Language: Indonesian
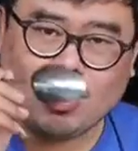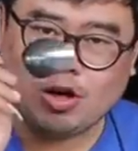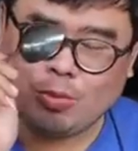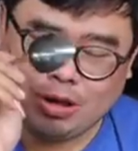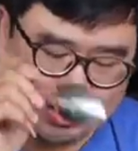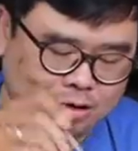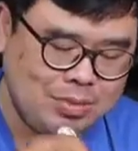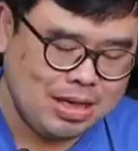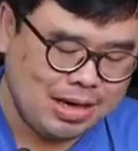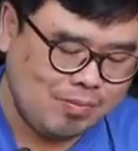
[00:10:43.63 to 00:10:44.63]
kalau boleh aku
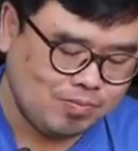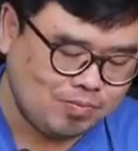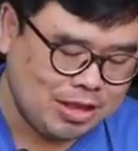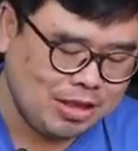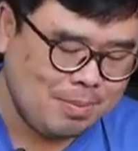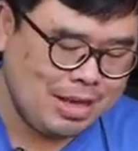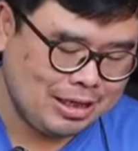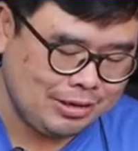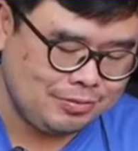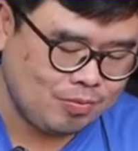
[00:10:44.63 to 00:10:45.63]
bilang dari
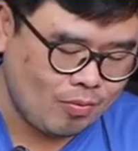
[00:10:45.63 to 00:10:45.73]
kemarin